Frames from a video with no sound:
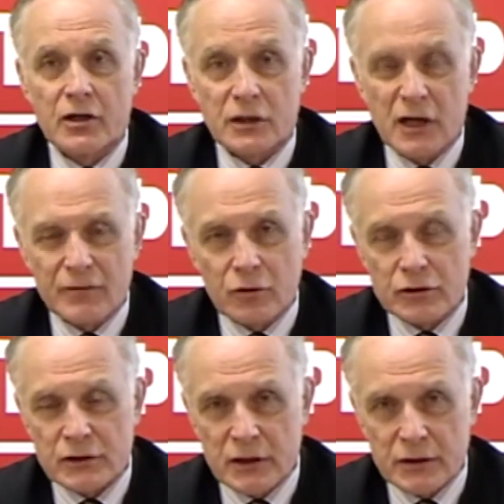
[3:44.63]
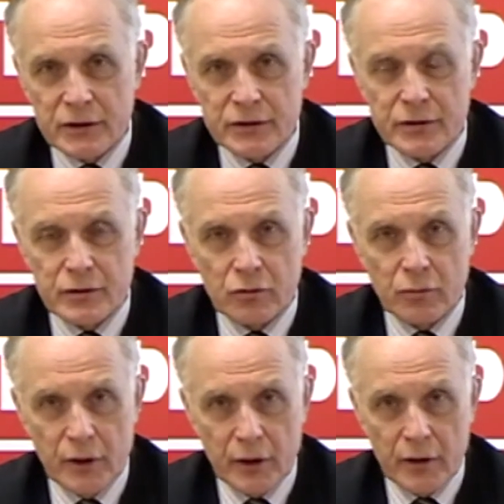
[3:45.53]
Штраф до 100 тысяч
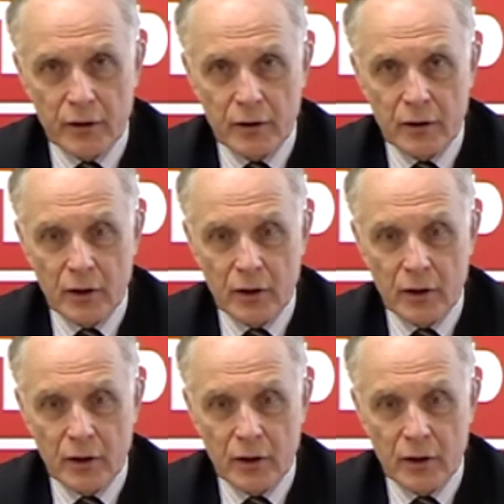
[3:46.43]
рублей